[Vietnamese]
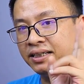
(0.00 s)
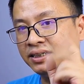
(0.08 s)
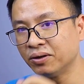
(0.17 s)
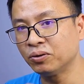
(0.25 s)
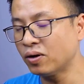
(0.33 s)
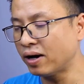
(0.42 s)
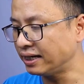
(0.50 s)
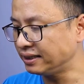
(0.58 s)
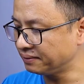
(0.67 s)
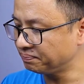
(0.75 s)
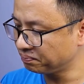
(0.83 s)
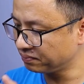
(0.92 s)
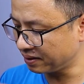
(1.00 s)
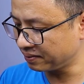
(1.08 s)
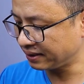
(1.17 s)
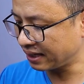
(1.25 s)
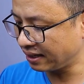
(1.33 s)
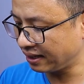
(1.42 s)
thành nhiều đoạn nhé. Bây giờ
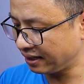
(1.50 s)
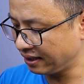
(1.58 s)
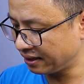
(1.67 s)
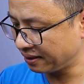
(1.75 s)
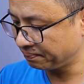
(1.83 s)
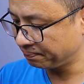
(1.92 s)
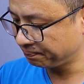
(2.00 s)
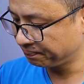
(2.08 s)
mình tắt này đi. à,